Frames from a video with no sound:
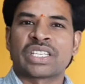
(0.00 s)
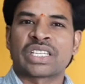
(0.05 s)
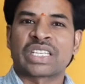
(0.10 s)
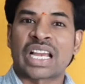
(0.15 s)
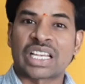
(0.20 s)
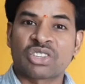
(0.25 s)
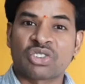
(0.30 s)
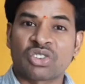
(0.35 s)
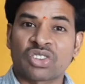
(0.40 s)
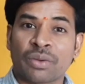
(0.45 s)

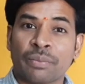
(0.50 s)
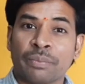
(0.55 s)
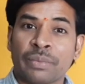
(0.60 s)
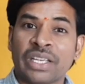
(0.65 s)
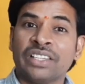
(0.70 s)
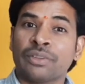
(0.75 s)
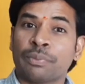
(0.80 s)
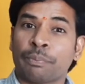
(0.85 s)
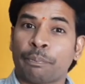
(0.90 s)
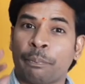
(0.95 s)
శాశ్వతం
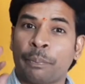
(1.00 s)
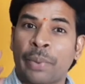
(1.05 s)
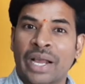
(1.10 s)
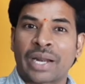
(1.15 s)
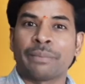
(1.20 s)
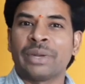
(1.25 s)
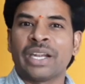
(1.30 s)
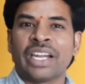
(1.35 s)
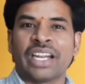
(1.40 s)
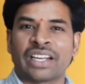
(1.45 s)
మీన్స్
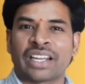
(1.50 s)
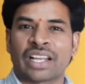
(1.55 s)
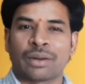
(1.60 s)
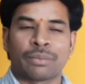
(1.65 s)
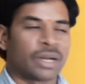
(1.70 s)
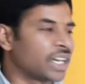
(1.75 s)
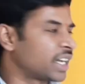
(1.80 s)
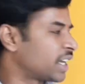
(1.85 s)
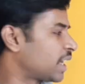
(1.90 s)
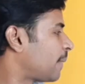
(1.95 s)
పర్మినెంట్
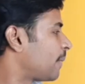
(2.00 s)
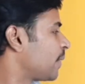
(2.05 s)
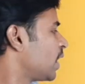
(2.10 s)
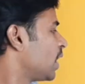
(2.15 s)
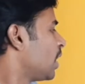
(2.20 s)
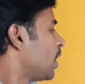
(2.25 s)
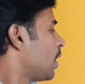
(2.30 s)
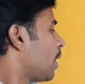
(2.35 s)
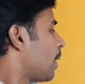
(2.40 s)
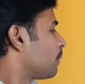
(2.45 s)
అనమాట
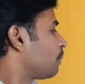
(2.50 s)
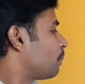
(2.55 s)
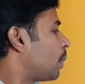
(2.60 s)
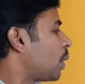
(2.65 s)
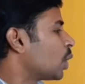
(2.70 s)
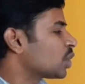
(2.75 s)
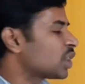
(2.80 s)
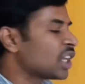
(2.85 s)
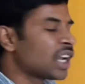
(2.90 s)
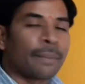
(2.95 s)

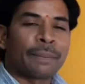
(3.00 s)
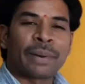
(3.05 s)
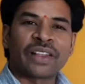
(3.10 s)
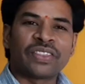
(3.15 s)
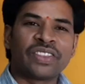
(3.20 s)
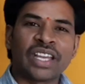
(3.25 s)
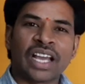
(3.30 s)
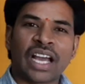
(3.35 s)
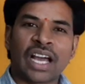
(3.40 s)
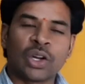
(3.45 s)
పోతన
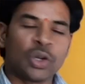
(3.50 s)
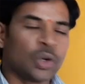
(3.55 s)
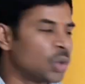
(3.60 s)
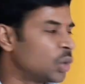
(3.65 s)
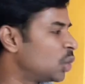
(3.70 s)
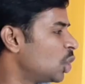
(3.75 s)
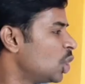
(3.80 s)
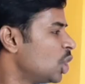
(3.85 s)
పద్యాలు